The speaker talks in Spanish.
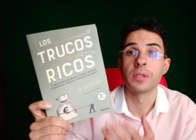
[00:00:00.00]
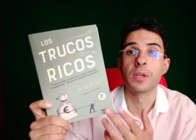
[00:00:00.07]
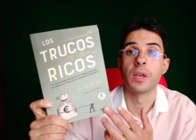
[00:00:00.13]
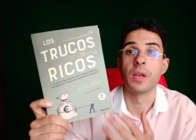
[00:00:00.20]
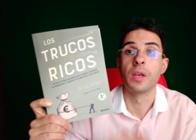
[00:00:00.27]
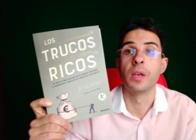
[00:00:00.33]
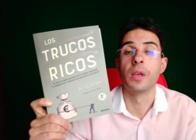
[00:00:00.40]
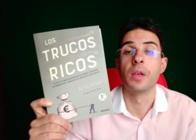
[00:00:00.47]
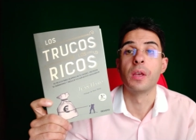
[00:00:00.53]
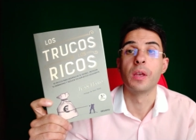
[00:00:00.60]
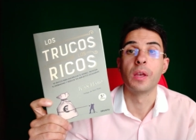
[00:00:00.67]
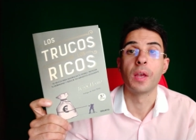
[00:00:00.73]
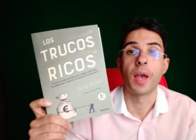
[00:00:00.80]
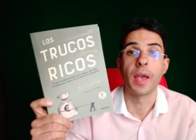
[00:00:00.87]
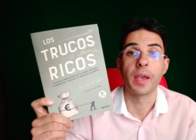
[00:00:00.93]

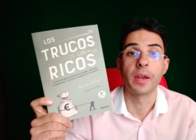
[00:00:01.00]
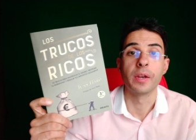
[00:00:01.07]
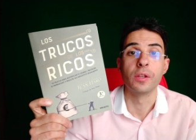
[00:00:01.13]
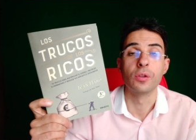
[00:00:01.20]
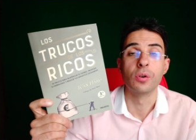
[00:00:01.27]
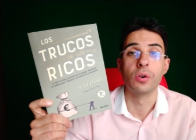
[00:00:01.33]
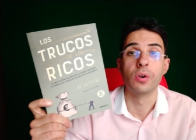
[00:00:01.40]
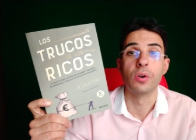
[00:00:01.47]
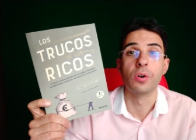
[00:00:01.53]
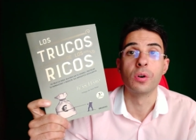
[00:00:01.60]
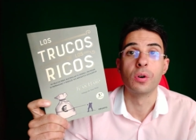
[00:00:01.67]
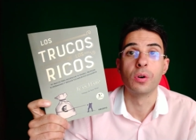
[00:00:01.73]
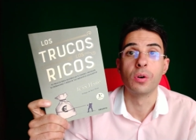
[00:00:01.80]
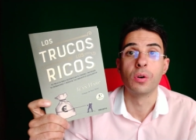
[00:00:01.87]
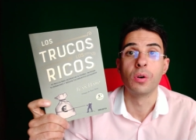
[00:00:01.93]
que ha
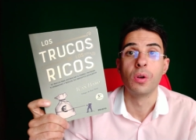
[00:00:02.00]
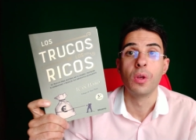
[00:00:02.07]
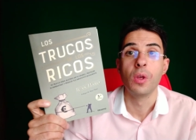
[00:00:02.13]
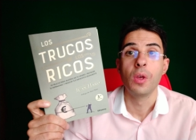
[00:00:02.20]
escrito